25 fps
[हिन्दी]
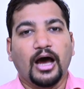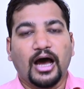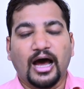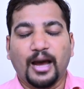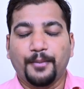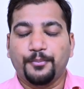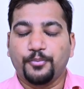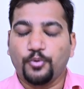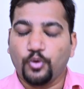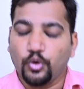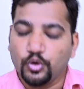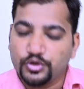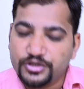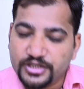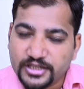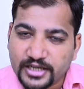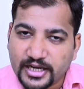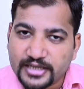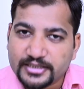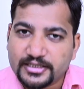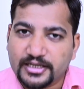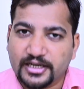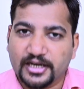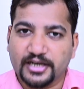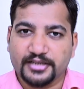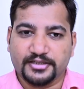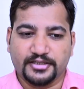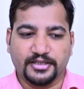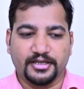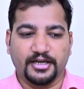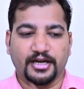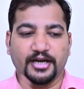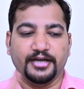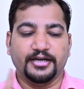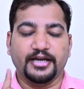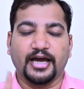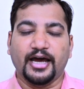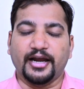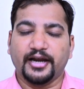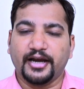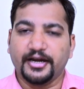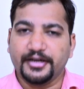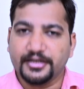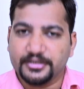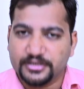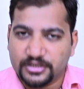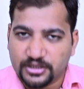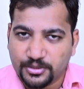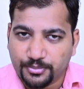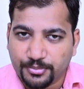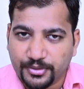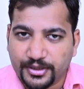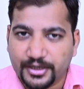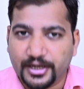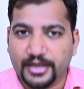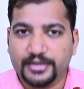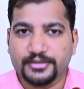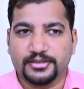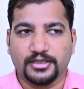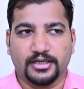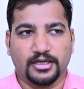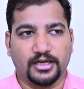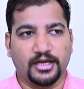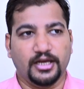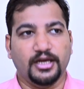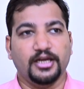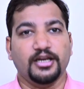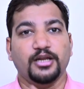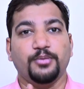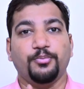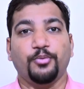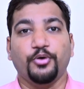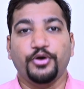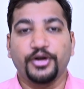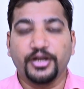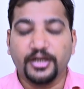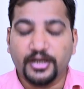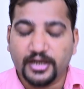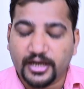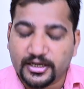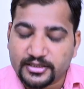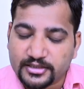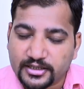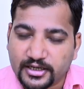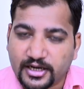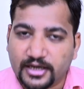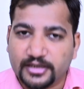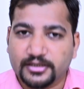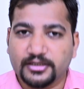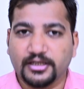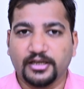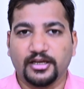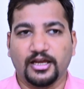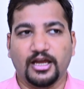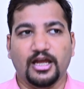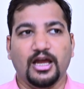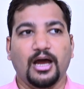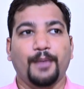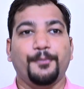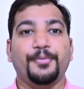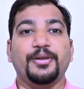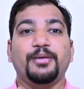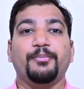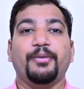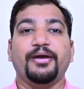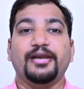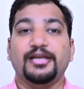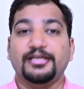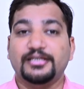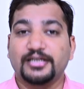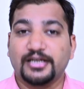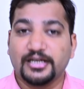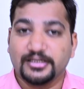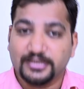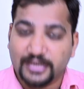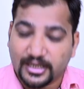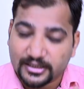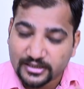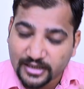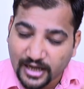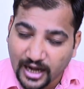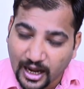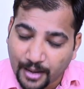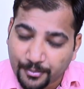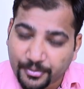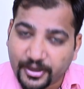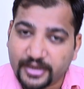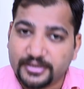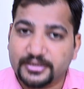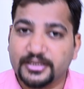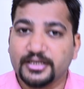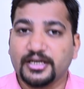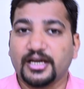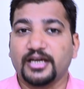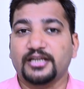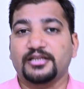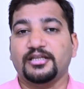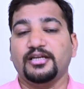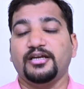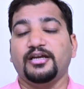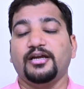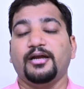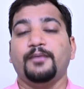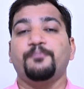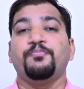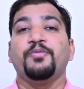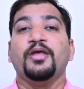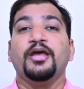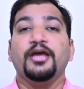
आप क्लोजिंग कैसे करते हैं टारगेट अचीवमेंट कैसे हैं रिपोर्टिंग कैसे करते हैं अपने मैनेजर के साथ काम कैसे करते हैं